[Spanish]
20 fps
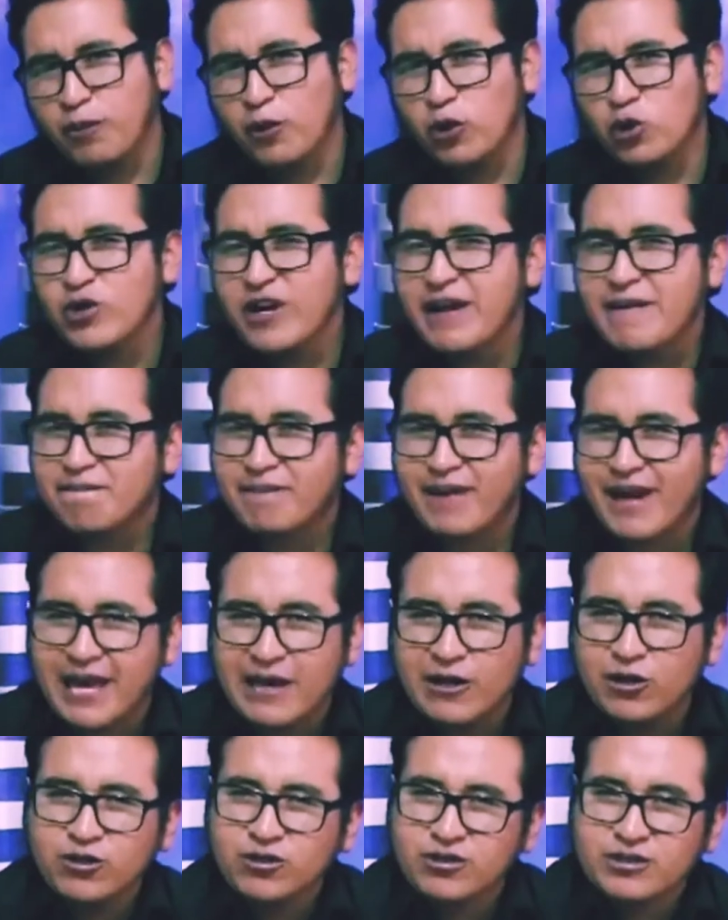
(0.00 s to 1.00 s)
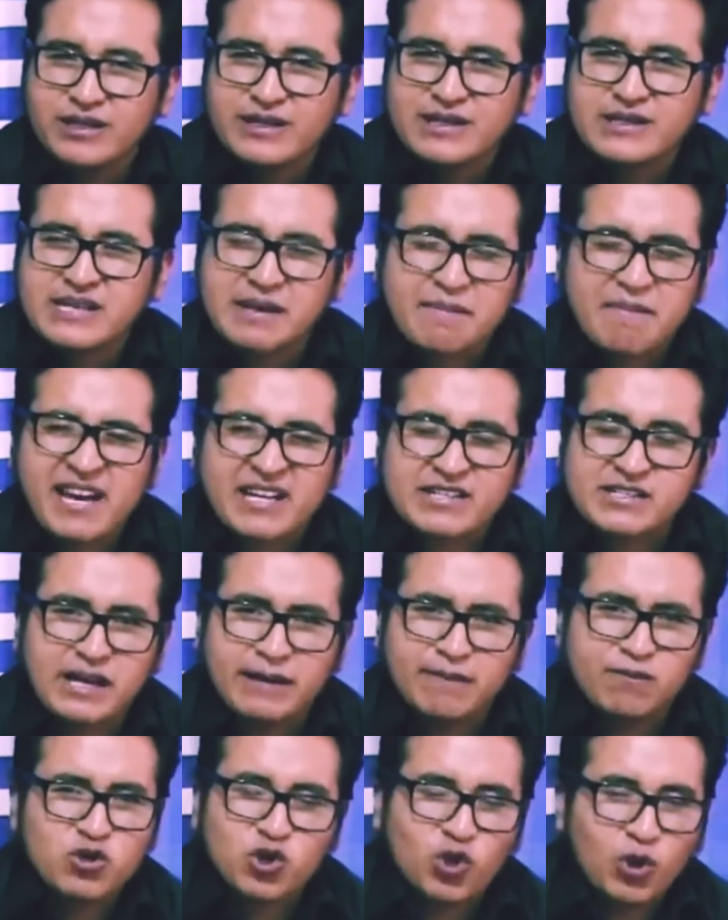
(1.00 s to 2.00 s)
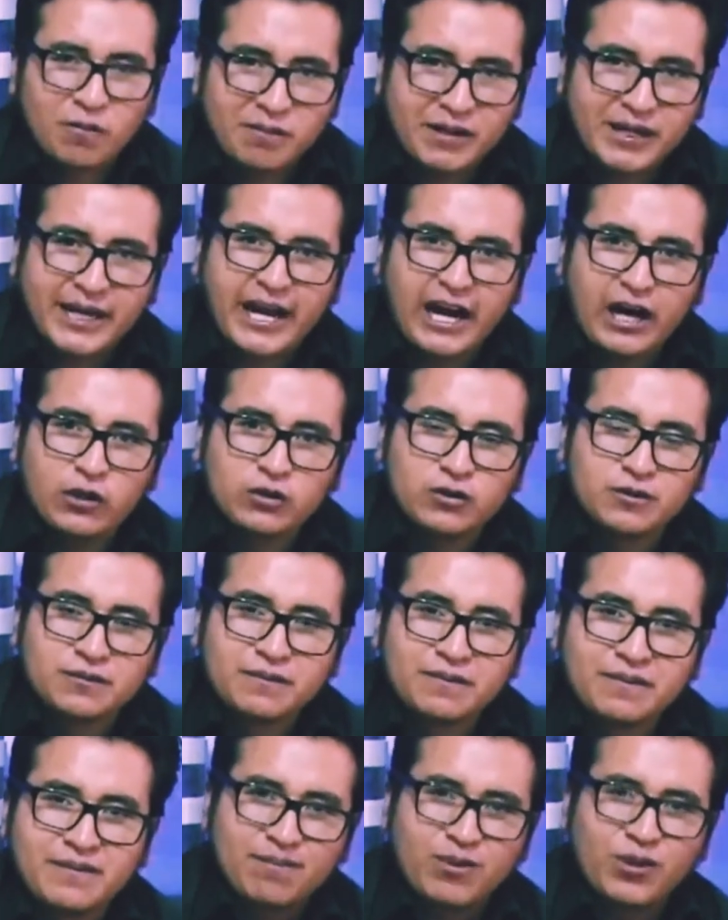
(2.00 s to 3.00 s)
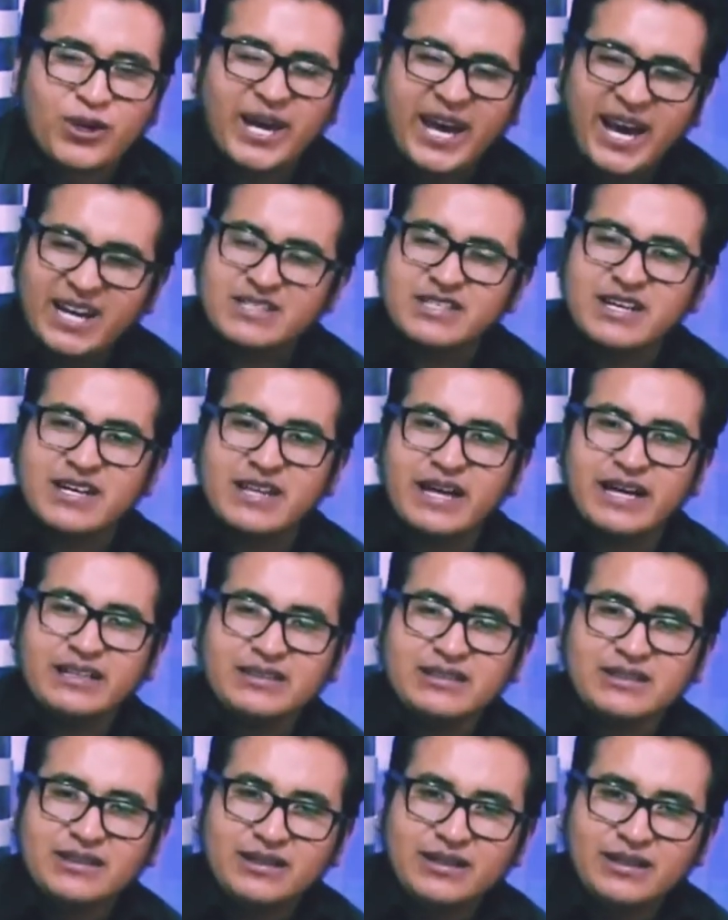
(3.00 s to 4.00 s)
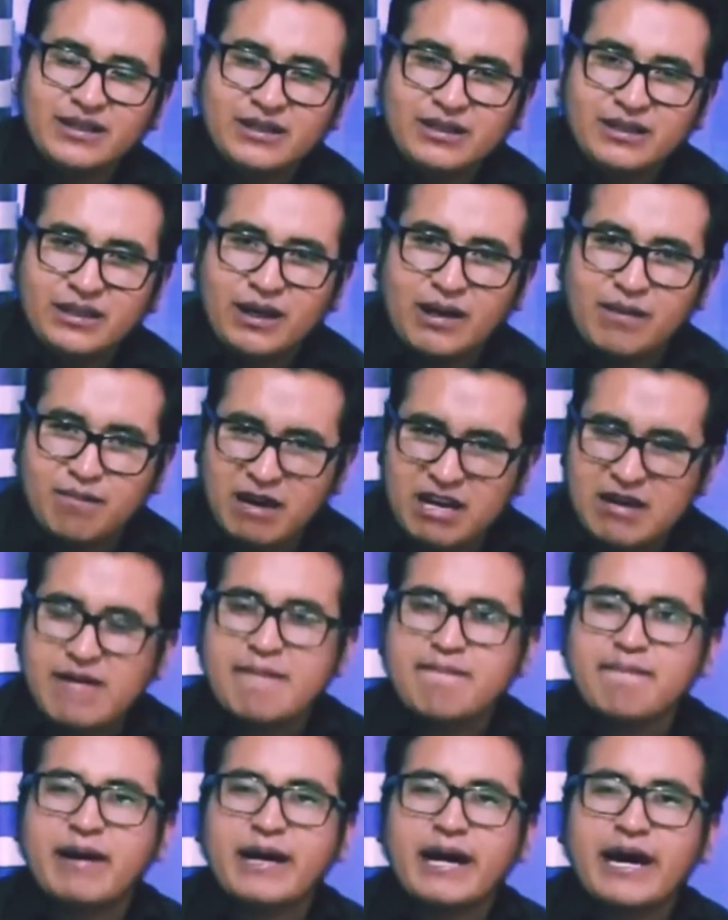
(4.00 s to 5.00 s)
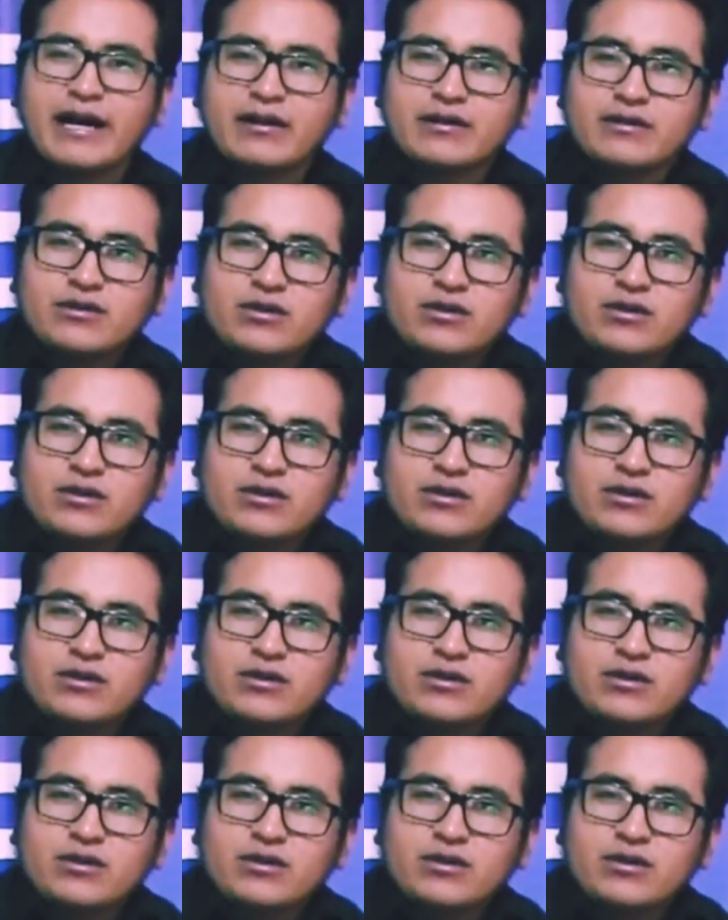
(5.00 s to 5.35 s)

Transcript: por un empleo se me hacía muy complicado, porque a esa edad me iban a pagar